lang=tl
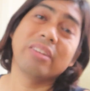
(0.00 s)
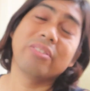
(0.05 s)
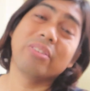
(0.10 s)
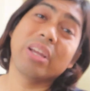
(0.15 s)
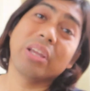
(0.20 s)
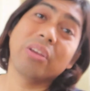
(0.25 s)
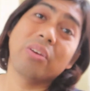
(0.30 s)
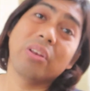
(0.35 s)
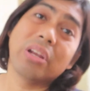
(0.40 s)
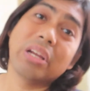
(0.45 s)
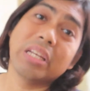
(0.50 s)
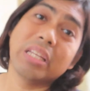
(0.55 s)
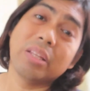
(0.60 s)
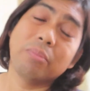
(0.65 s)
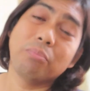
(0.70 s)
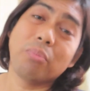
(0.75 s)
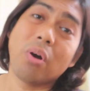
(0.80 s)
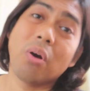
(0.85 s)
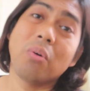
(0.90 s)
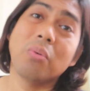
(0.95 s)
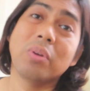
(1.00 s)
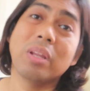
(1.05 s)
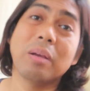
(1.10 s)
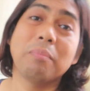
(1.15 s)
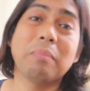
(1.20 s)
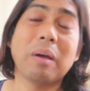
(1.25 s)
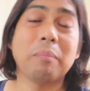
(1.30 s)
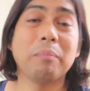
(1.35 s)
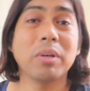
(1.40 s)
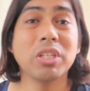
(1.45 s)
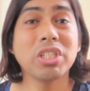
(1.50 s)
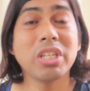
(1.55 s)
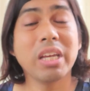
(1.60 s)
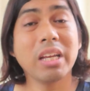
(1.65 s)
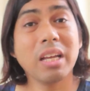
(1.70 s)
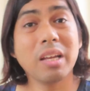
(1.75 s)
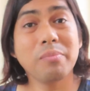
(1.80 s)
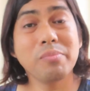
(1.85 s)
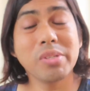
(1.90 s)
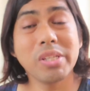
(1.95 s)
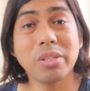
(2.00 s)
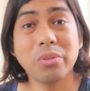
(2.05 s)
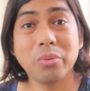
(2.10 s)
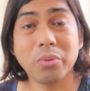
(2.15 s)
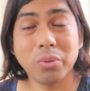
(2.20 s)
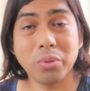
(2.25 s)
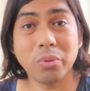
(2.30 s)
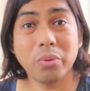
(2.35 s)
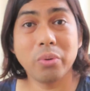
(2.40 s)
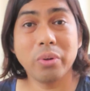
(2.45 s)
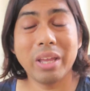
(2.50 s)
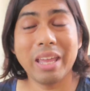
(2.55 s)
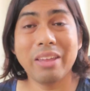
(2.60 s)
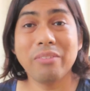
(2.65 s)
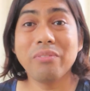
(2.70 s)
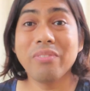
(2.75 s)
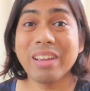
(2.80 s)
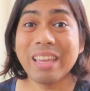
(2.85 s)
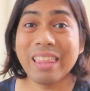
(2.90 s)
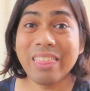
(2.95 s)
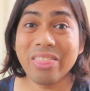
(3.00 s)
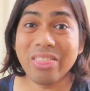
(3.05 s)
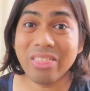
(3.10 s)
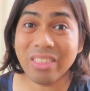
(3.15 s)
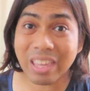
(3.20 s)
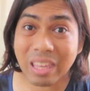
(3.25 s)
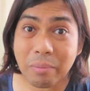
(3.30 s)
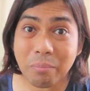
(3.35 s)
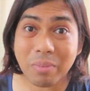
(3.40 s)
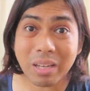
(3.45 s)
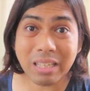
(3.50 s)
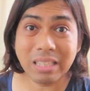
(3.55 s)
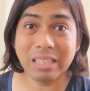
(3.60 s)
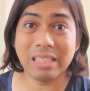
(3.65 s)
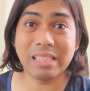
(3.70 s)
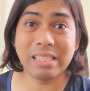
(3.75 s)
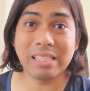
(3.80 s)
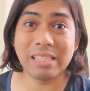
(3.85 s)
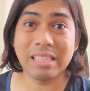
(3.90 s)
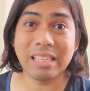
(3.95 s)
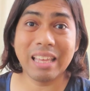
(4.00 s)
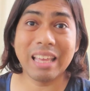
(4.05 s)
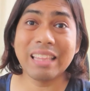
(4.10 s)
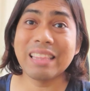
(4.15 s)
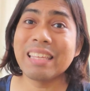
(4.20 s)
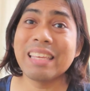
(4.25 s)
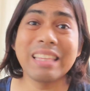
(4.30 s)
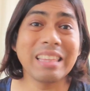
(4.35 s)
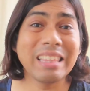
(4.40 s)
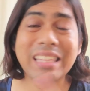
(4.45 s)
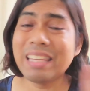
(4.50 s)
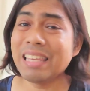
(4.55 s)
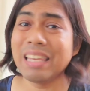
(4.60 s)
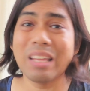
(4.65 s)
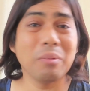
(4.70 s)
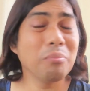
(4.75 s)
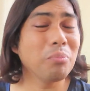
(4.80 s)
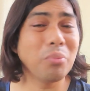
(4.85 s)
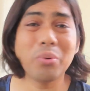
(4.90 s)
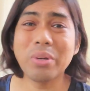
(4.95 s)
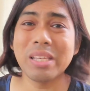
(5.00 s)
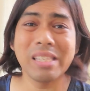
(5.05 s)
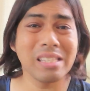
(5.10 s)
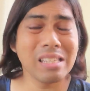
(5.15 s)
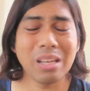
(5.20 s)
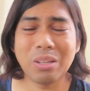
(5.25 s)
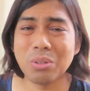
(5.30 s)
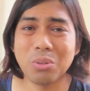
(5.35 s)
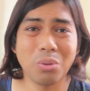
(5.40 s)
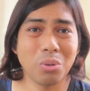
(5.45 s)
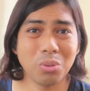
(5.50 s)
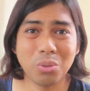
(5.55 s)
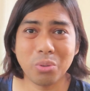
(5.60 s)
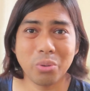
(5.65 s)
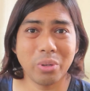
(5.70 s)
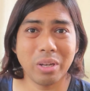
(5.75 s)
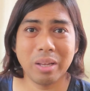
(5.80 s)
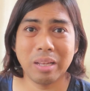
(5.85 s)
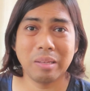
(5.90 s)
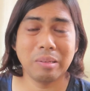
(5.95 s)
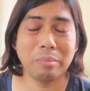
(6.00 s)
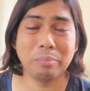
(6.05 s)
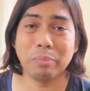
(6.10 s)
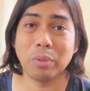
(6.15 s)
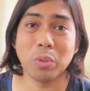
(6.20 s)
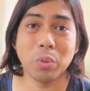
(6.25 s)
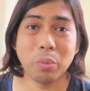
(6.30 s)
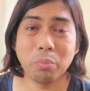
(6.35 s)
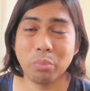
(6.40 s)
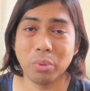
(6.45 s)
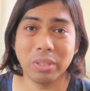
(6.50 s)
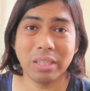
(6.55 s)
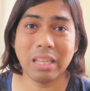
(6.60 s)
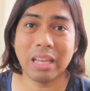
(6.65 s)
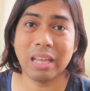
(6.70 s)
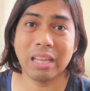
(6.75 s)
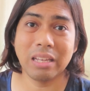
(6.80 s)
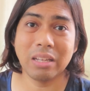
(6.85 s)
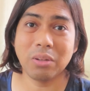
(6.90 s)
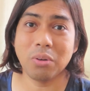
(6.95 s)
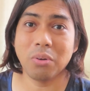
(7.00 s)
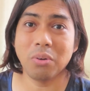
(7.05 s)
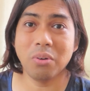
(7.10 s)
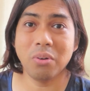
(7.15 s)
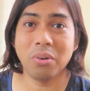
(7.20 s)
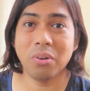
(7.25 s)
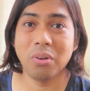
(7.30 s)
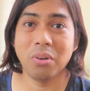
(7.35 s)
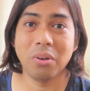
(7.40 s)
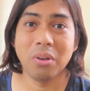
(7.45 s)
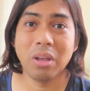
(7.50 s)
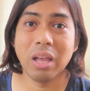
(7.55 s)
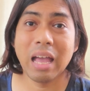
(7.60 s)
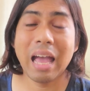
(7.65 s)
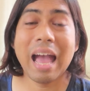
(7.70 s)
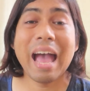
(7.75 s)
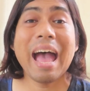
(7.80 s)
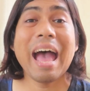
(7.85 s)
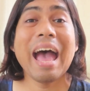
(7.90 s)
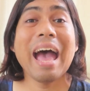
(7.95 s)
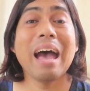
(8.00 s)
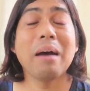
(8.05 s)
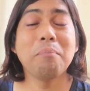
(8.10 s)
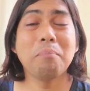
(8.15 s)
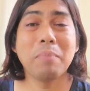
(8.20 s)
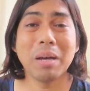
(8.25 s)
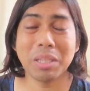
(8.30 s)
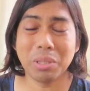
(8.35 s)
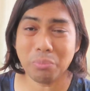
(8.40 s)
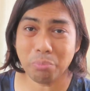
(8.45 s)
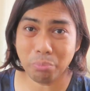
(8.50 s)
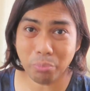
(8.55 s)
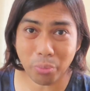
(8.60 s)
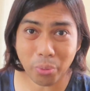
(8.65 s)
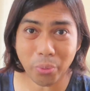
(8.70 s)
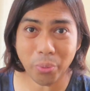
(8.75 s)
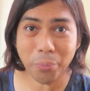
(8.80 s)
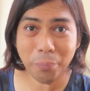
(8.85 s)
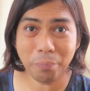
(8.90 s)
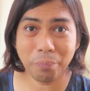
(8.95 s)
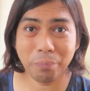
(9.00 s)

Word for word: regular din po ako nagpapa-check up sa doktor every 3 months. At hindi lang po isang doktor ang pinupuntahan ko. Apat po